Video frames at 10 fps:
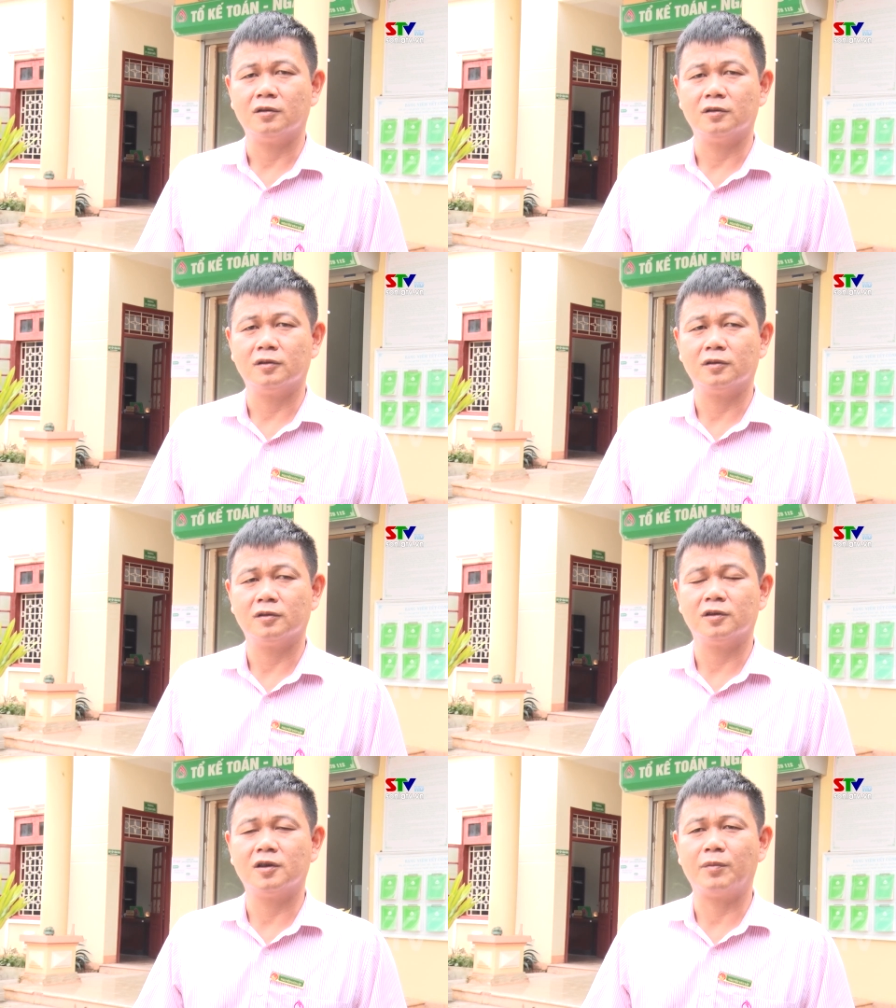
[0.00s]
ừ,
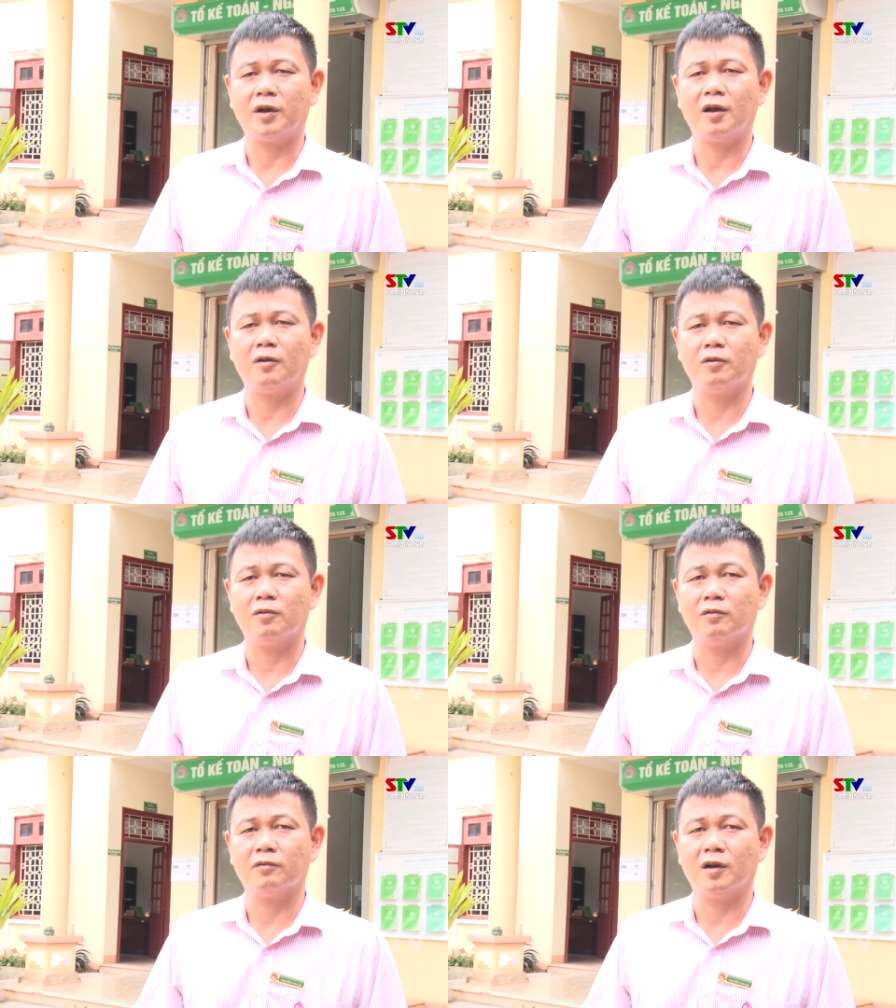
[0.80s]
giảm nghèo
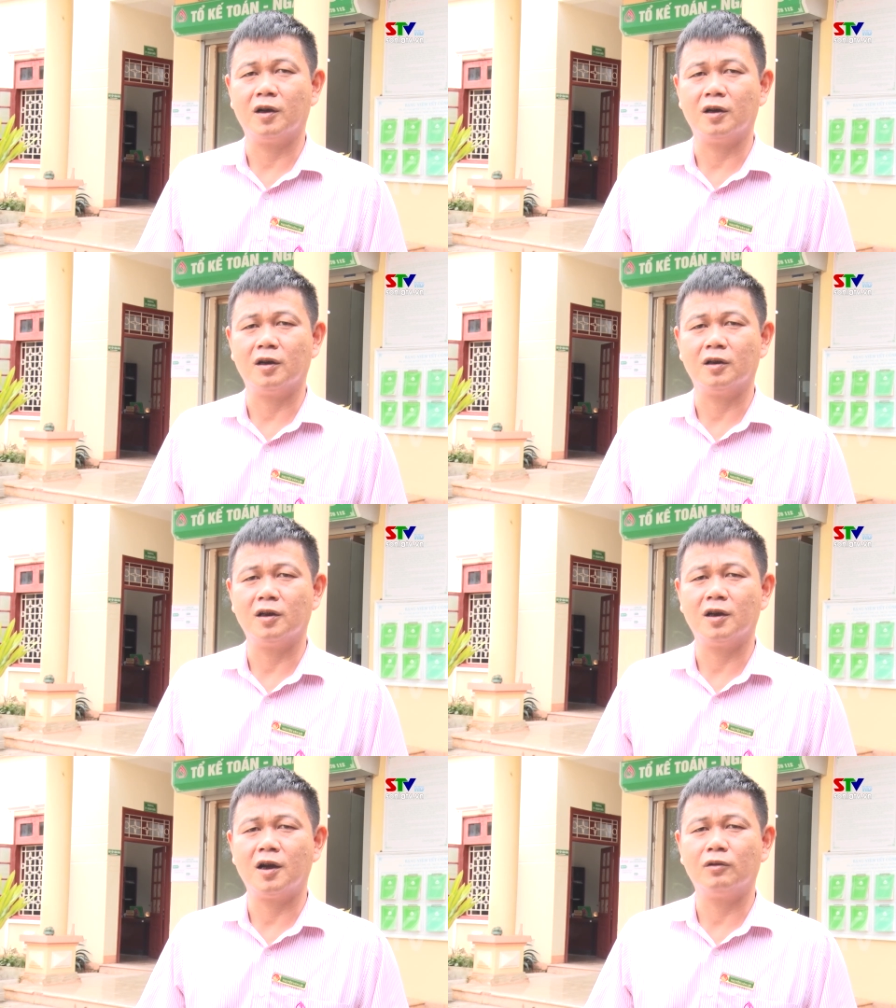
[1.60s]
và
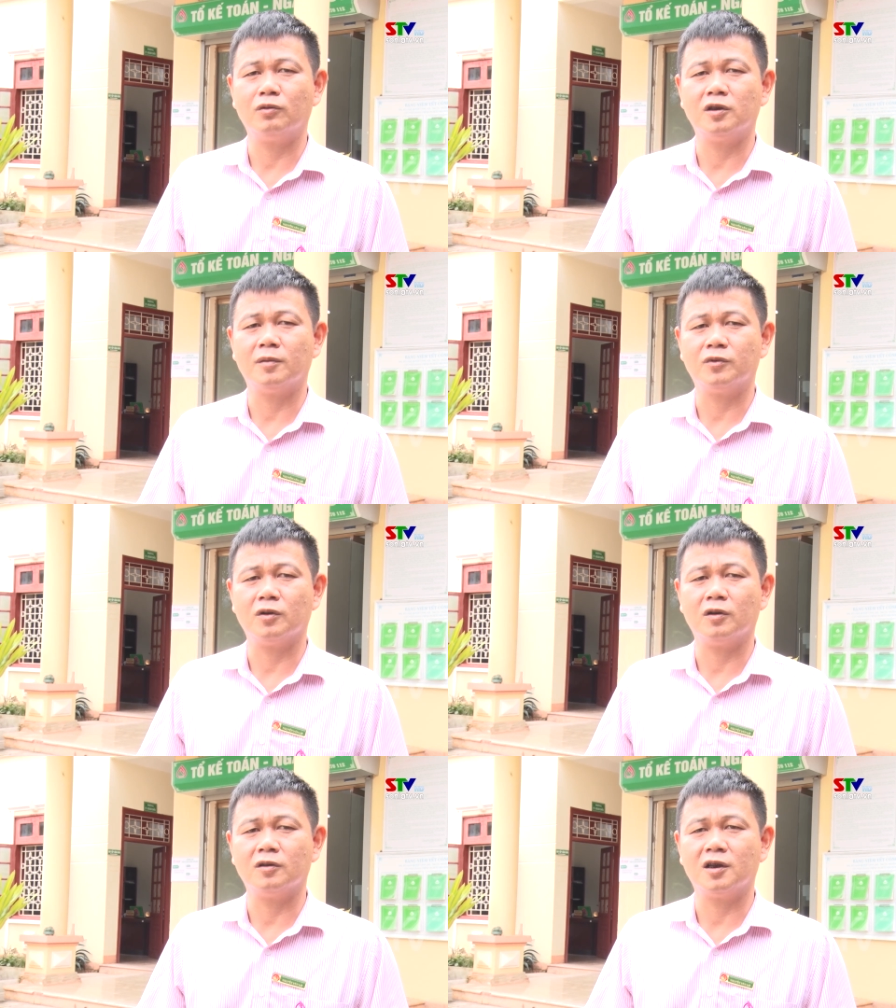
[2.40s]
nâng cao thu nhập
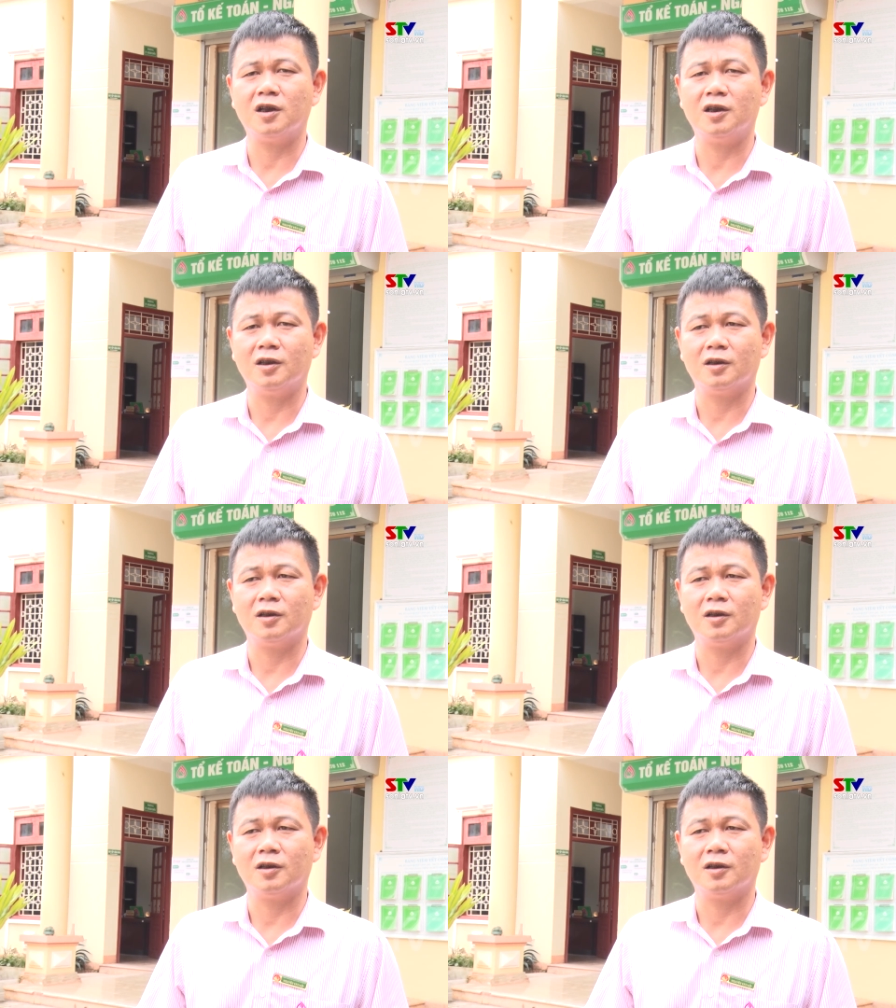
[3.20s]
cho gia đình.